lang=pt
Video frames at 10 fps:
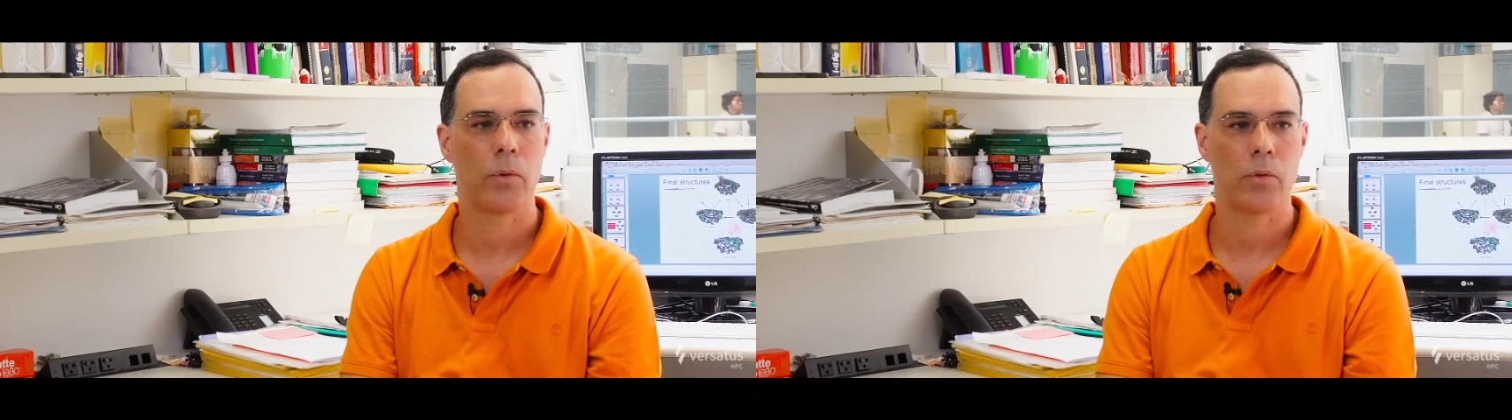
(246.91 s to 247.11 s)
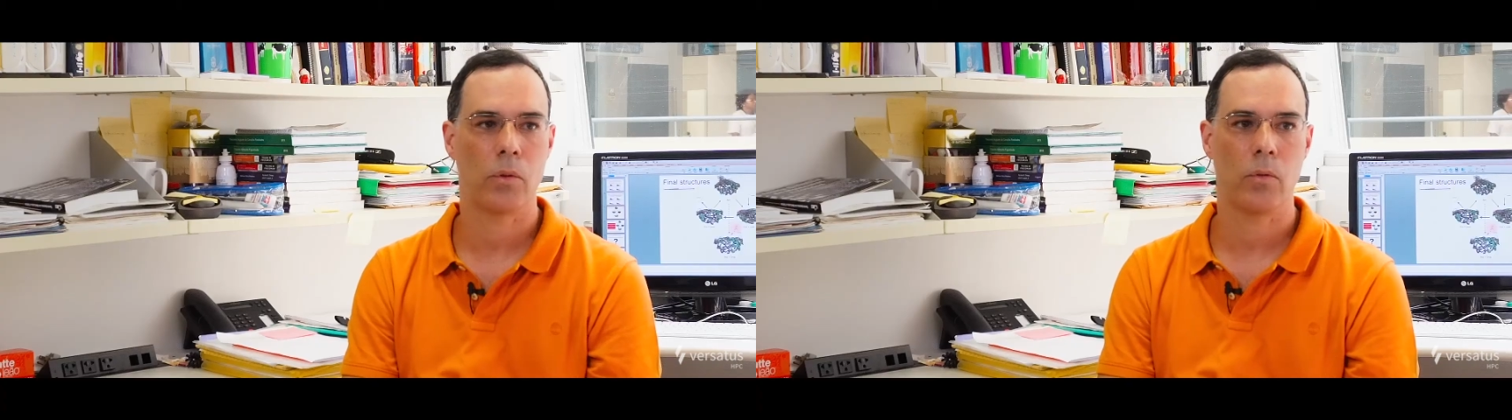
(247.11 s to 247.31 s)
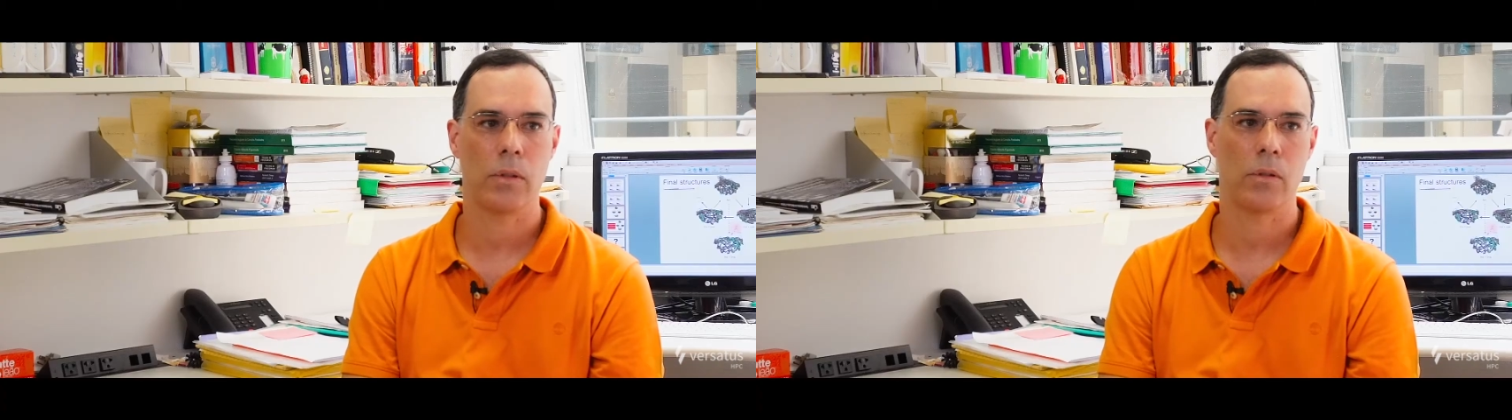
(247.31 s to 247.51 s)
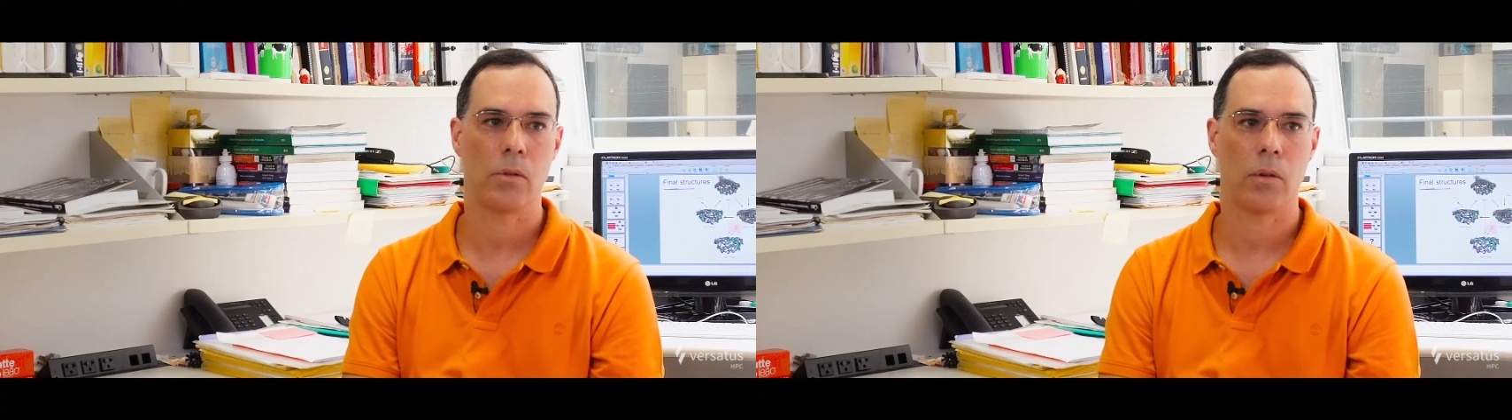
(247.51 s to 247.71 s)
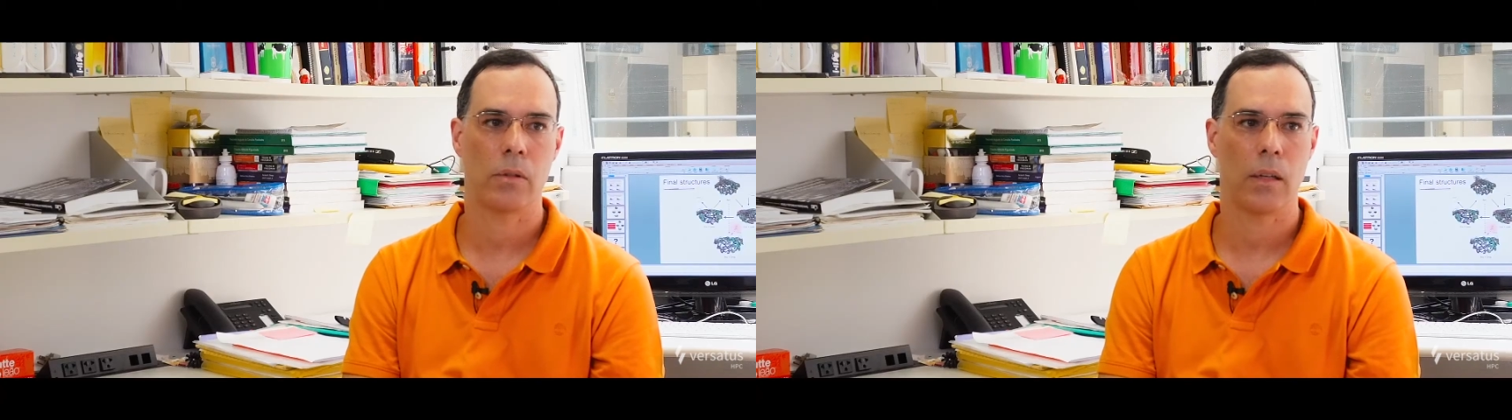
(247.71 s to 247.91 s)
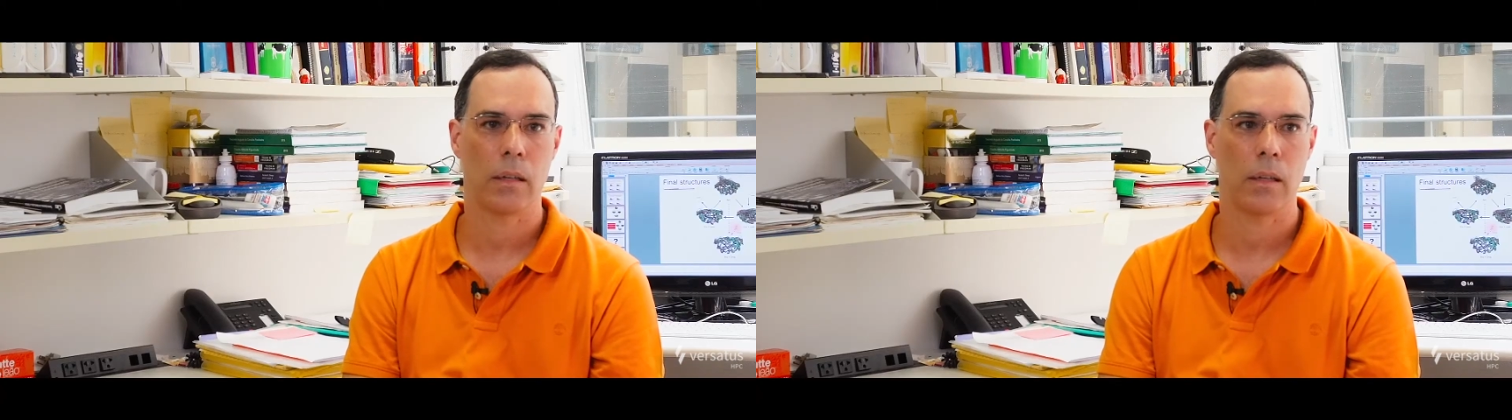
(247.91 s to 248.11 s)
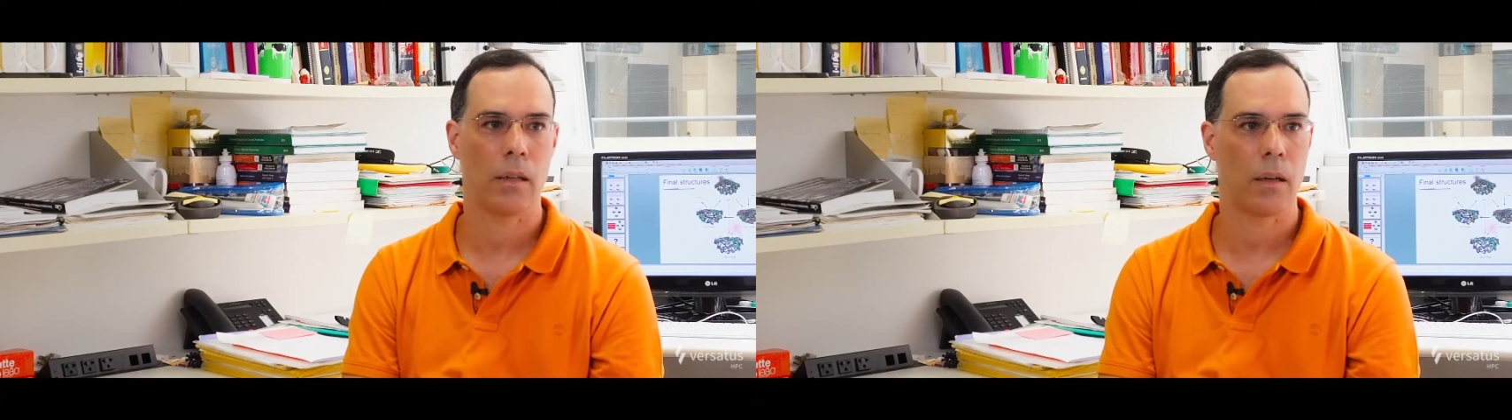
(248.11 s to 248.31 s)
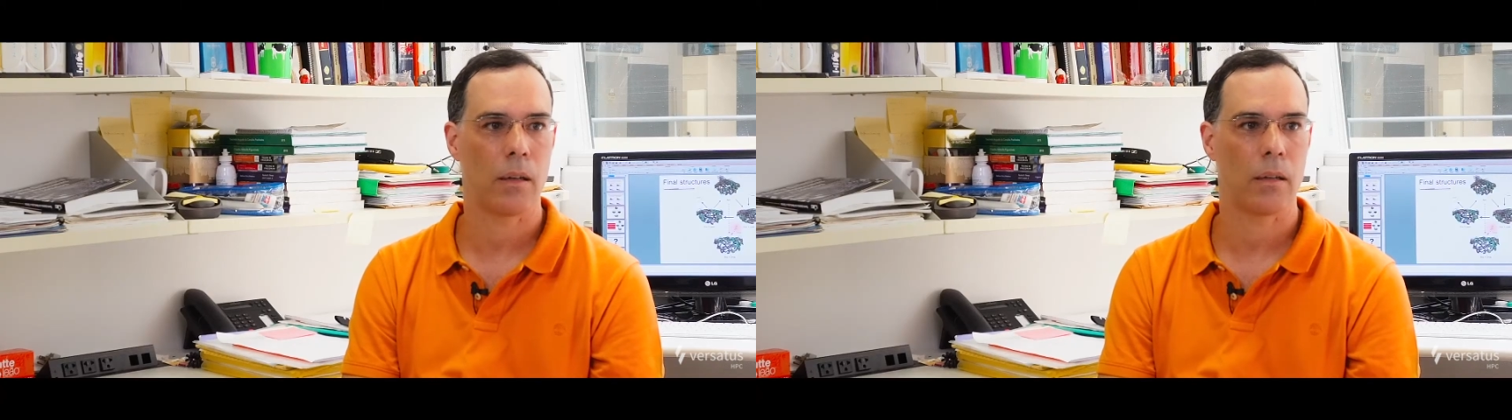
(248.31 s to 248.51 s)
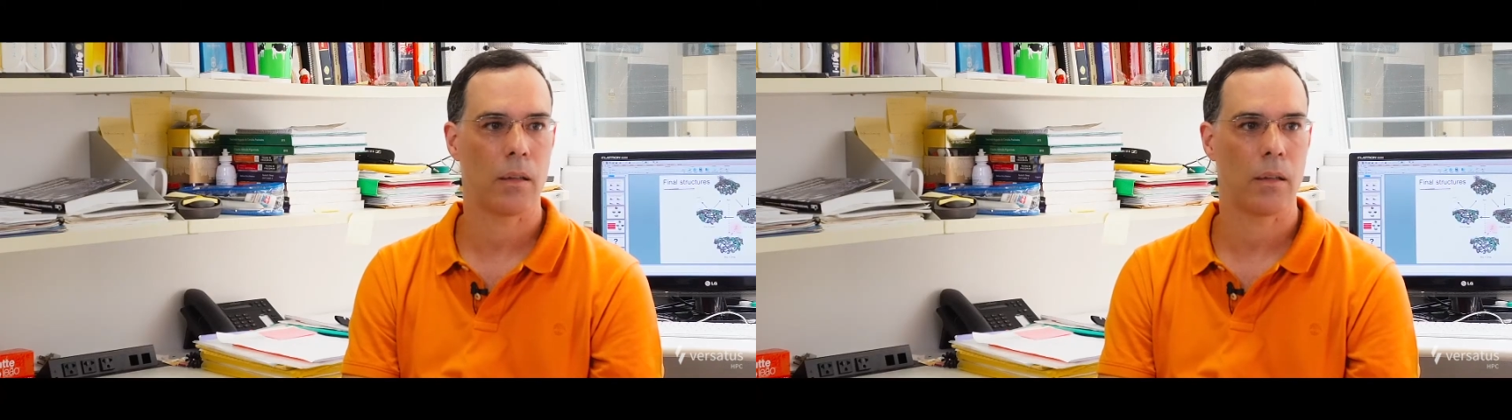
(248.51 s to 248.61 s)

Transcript: professora Scott daqui da,